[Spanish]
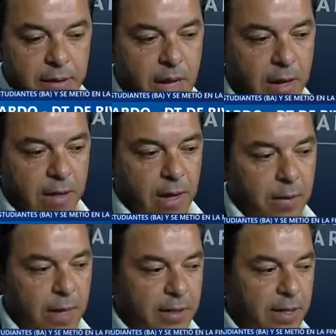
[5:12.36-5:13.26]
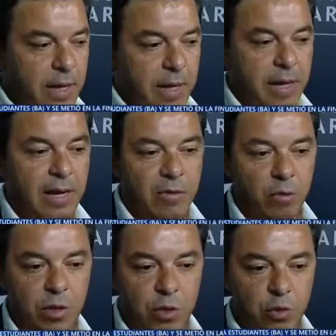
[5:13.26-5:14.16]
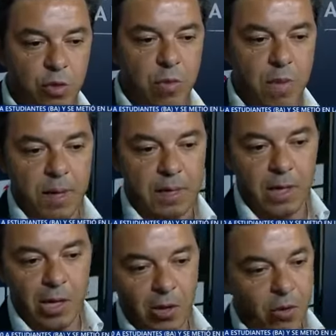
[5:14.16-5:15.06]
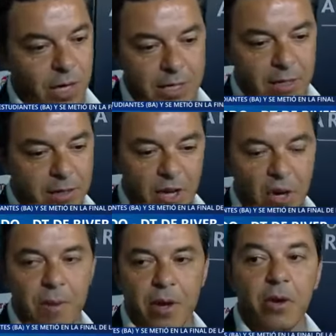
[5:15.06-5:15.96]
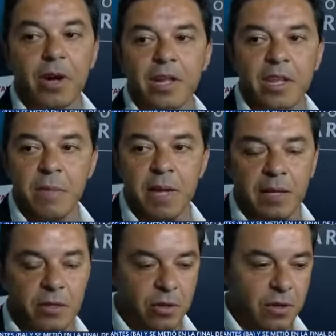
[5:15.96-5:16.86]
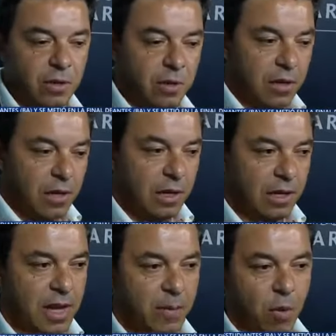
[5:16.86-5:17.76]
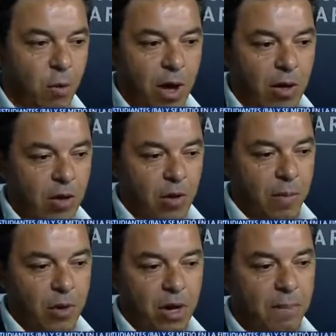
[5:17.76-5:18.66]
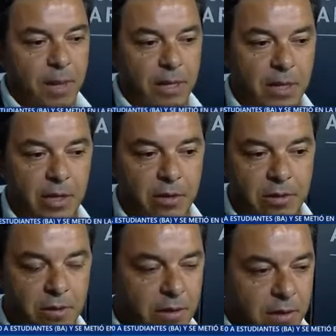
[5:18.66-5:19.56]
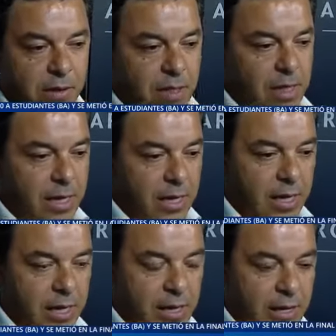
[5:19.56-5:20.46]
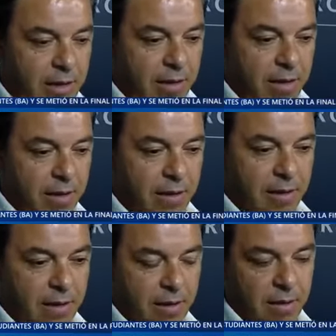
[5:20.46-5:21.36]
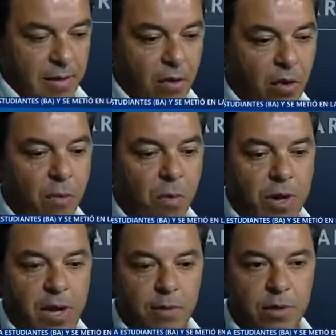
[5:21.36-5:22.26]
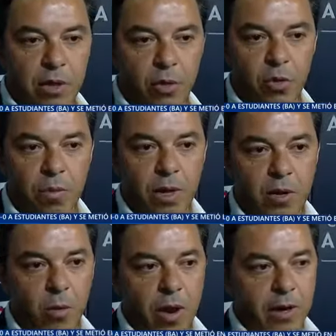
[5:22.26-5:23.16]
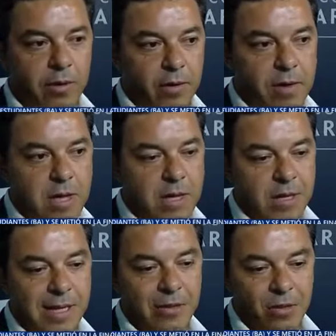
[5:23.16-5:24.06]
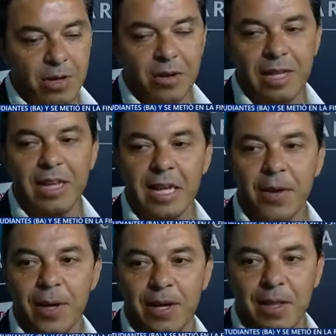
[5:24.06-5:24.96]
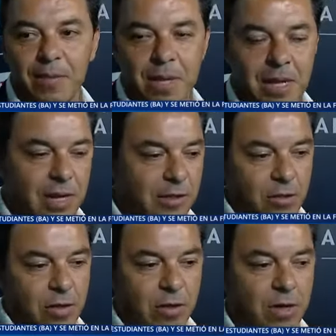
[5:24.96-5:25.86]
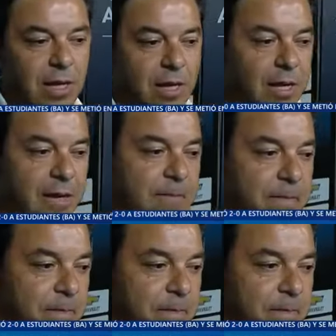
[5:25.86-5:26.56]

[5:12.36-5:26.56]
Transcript: tal, vez eh, en nuestros últimos partidos no haya sido el mejor rendimiento, no hayamos jugado los mejores partidos. Eh, o como veníamos acostumbrados a jugar, ¿no? Y, yo creo que tiene que ver también eso, ¿no? de